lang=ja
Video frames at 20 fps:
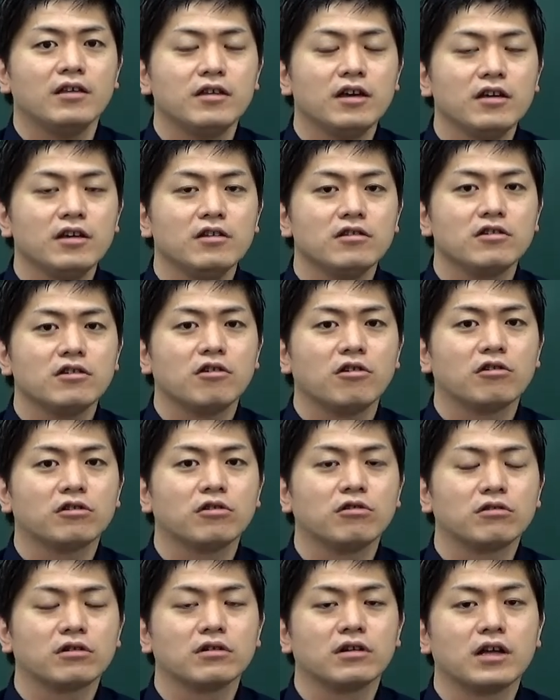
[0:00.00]
ぜひ一度
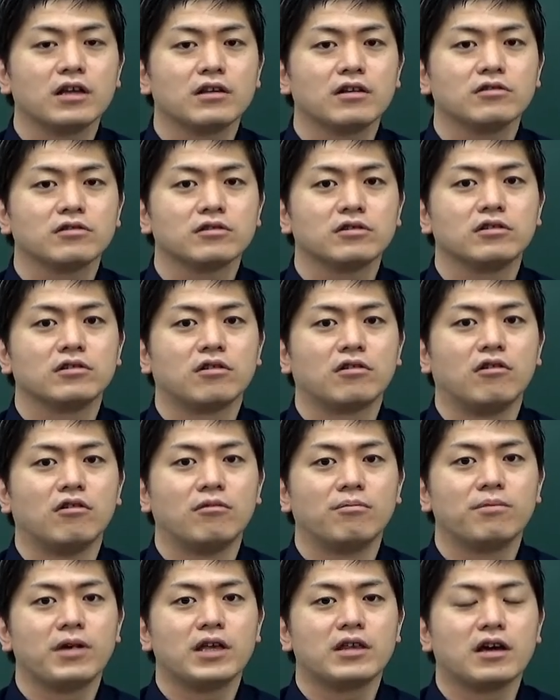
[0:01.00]
東京デンタルスクールの
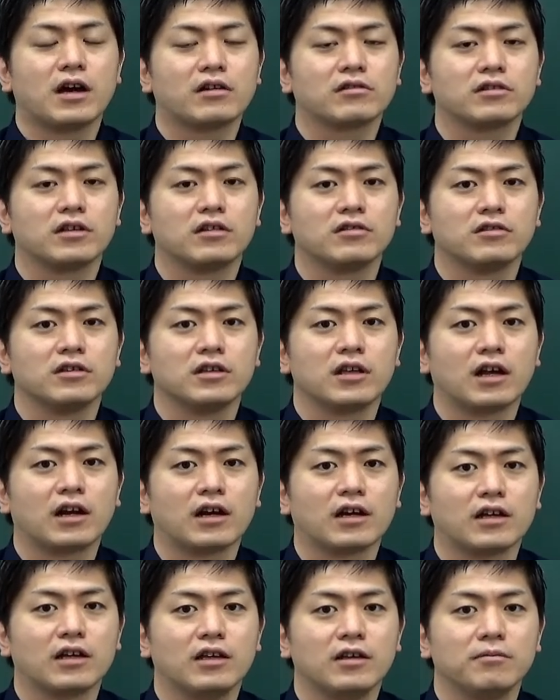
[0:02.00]
ホームページアクセスいただ
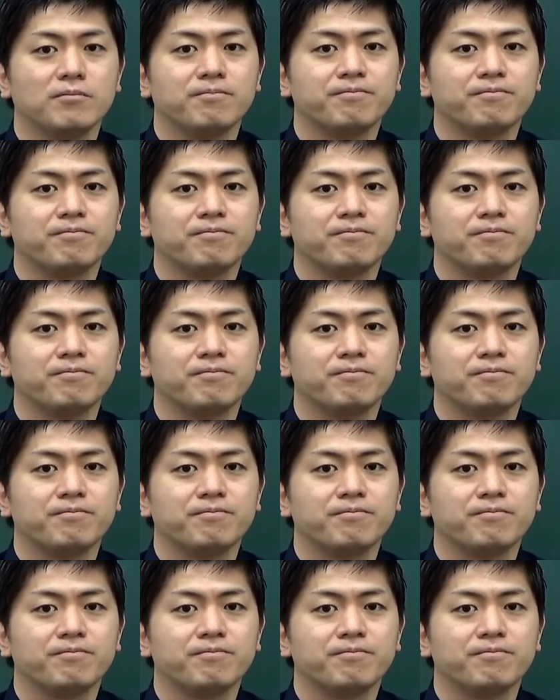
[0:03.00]
き、